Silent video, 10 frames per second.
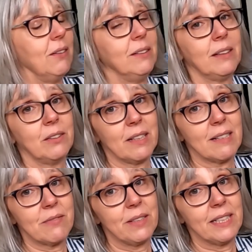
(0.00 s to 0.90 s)
Und auch
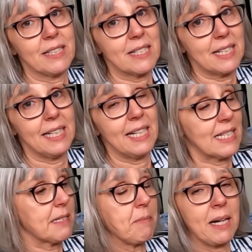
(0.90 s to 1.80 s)
das wird jetzt
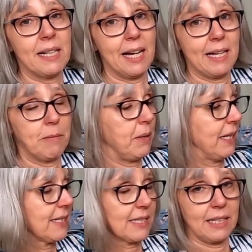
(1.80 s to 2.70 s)
erstmal einen
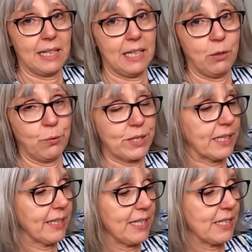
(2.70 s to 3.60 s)
Platz in
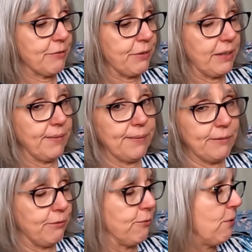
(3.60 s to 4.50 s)
unserer Kiste finden.
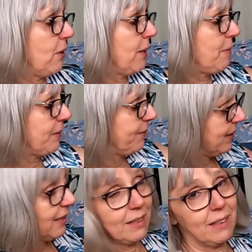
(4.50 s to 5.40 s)
Wo auch immer.
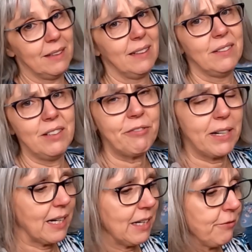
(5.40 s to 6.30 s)
Wir
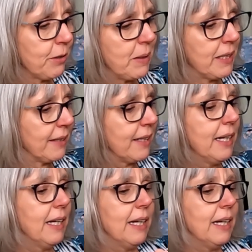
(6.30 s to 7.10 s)
fangen einfach mal an.